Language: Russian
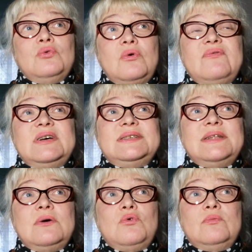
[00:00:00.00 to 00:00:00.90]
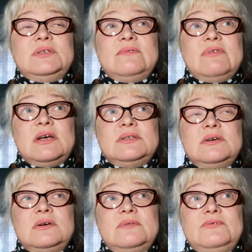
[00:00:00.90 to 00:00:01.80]
Новое знакомство в
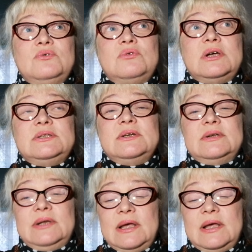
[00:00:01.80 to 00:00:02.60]
разных конфигурациях.